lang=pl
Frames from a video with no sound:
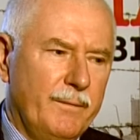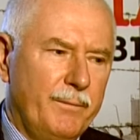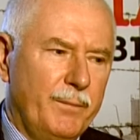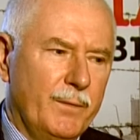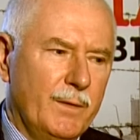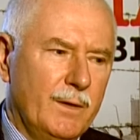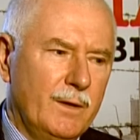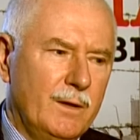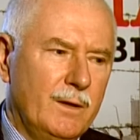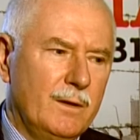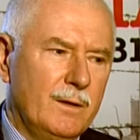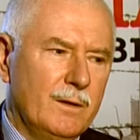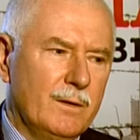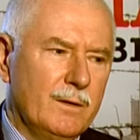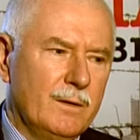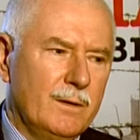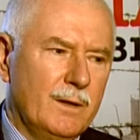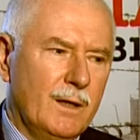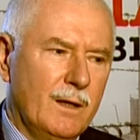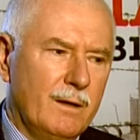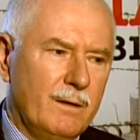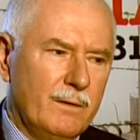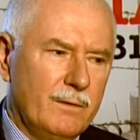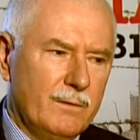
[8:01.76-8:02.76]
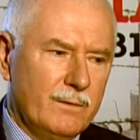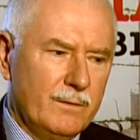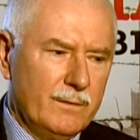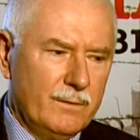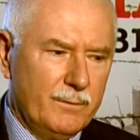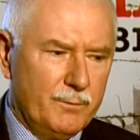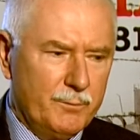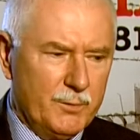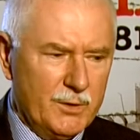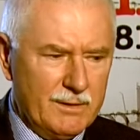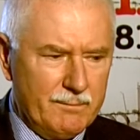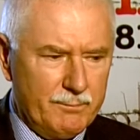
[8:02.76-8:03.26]
I ja,
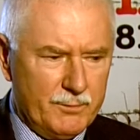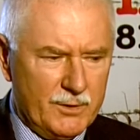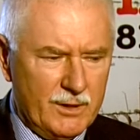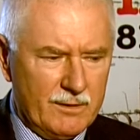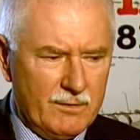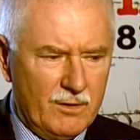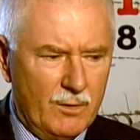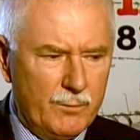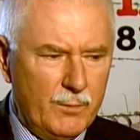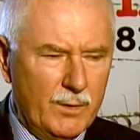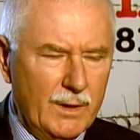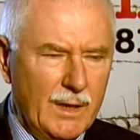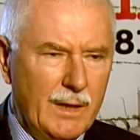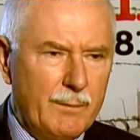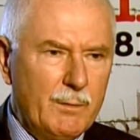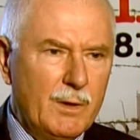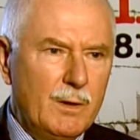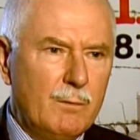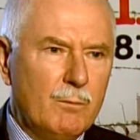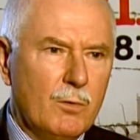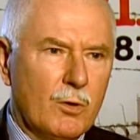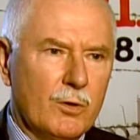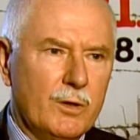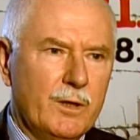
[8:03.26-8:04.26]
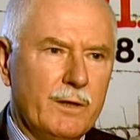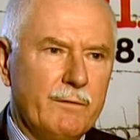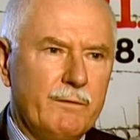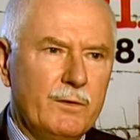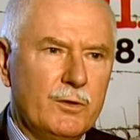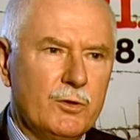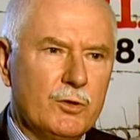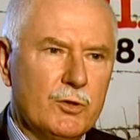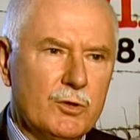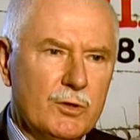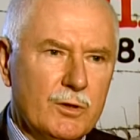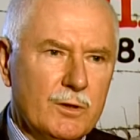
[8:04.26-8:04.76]
e, przesłał mi Emil
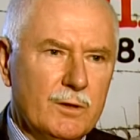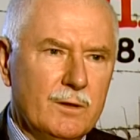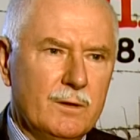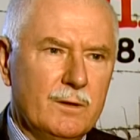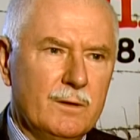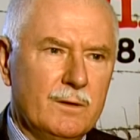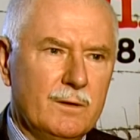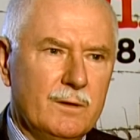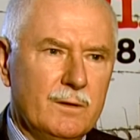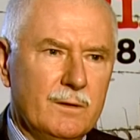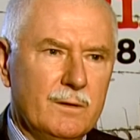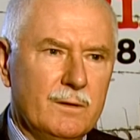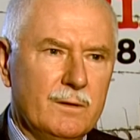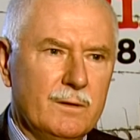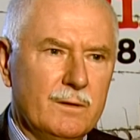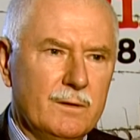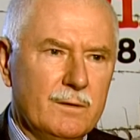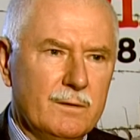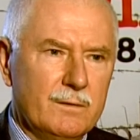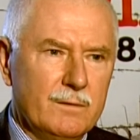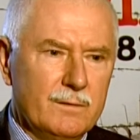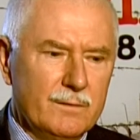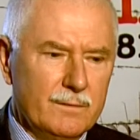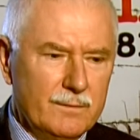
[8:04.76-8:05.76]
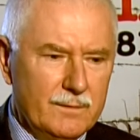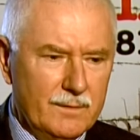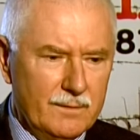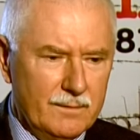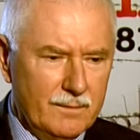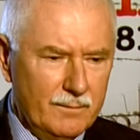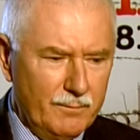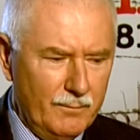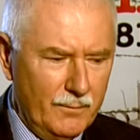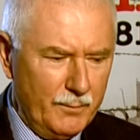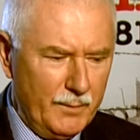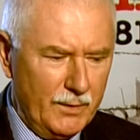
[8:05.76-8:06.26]
Mordiewicz, e,
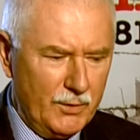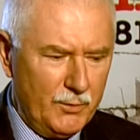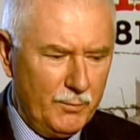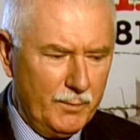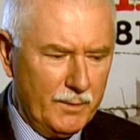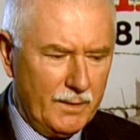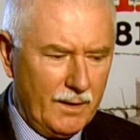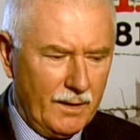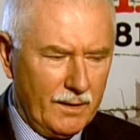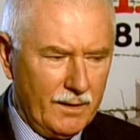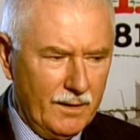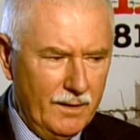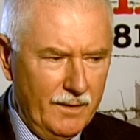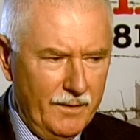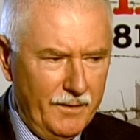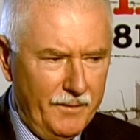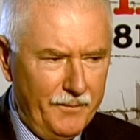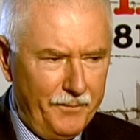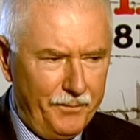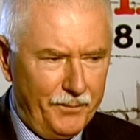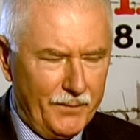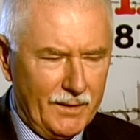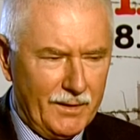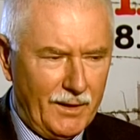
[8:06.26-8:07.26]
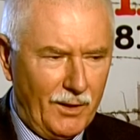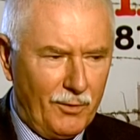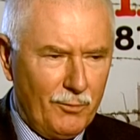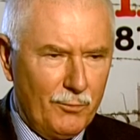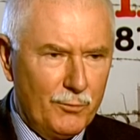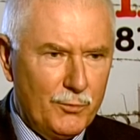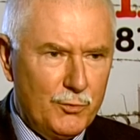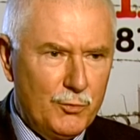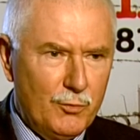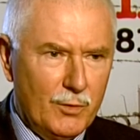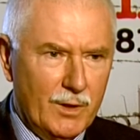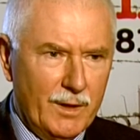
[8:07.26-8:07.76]
mieliśmy tak,
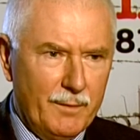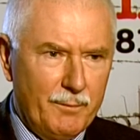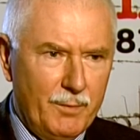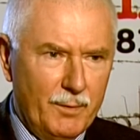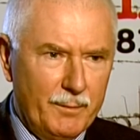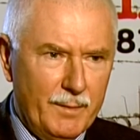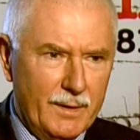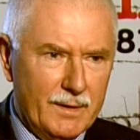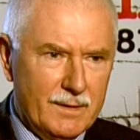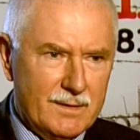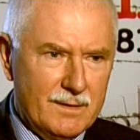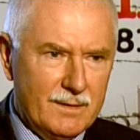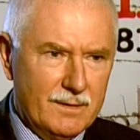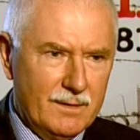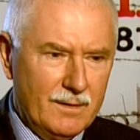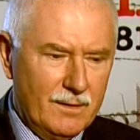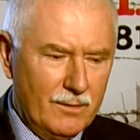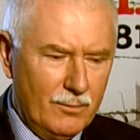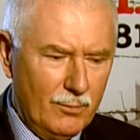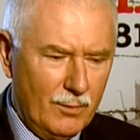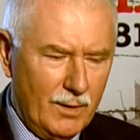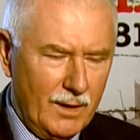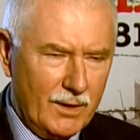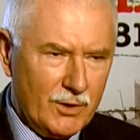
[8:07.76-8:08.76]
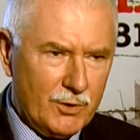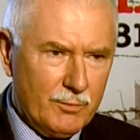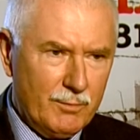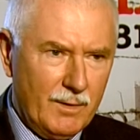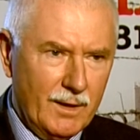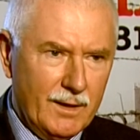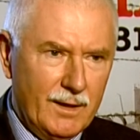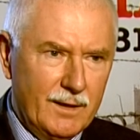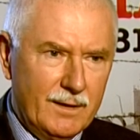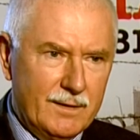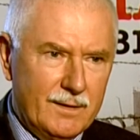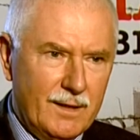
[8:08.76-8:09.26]
taką dziurę pomiędzy, rura szła
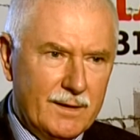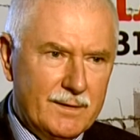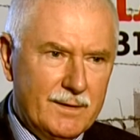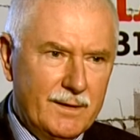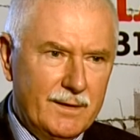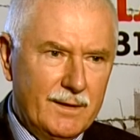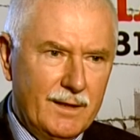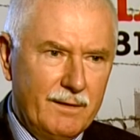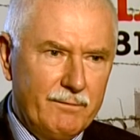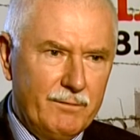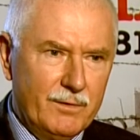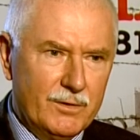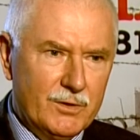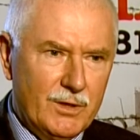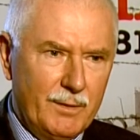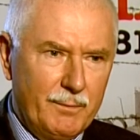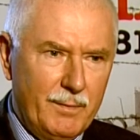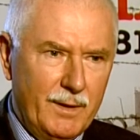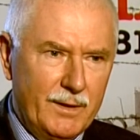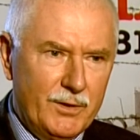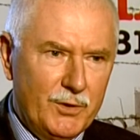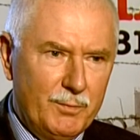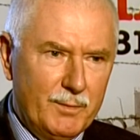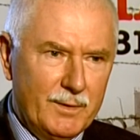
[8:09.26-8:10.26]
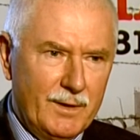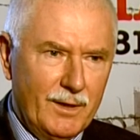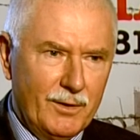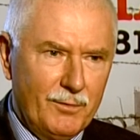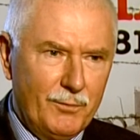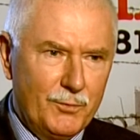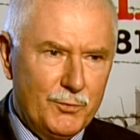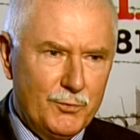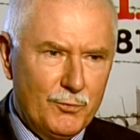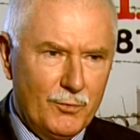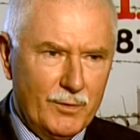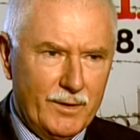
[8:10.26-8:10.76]
kanalizacyjna, wygrzebaliśmy
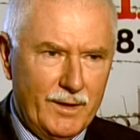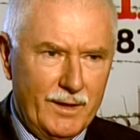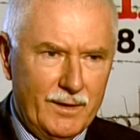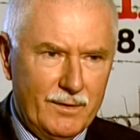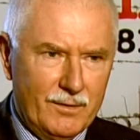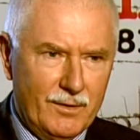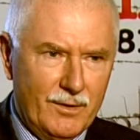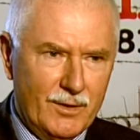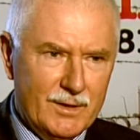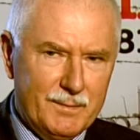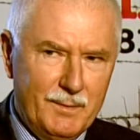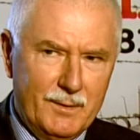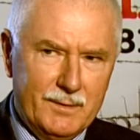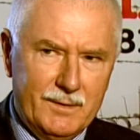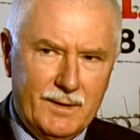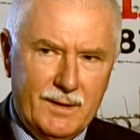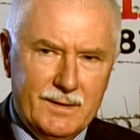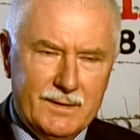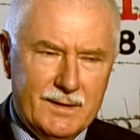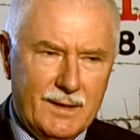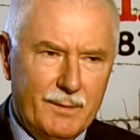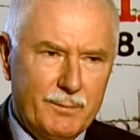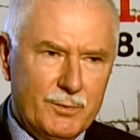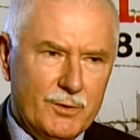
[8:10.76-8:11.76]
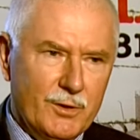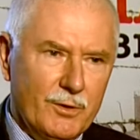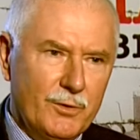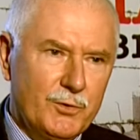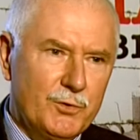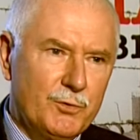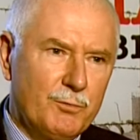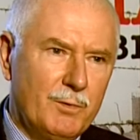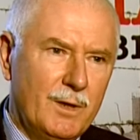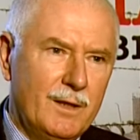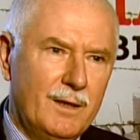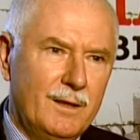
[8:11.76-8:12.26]
taką dziurkę i korespondencja
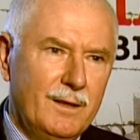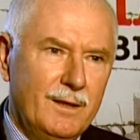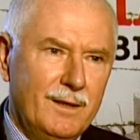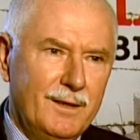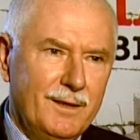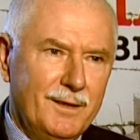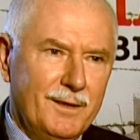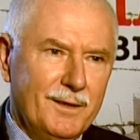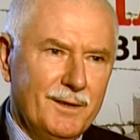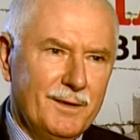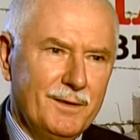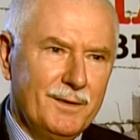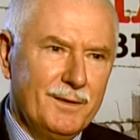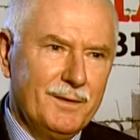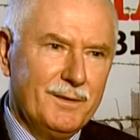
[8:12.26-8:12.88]
przechodziła, e,